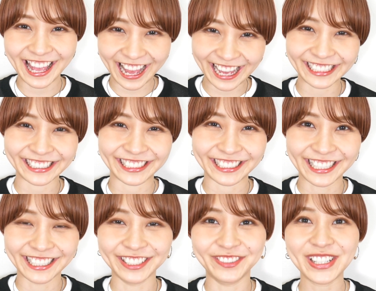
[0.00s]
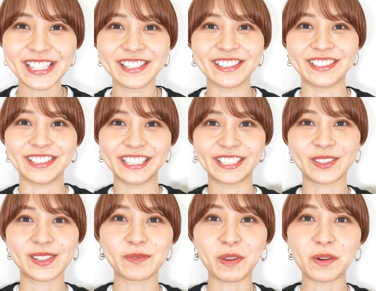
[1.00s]
すはいまず
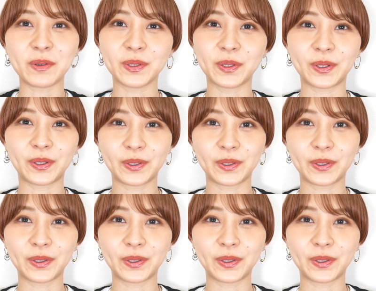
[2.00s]
1つ目この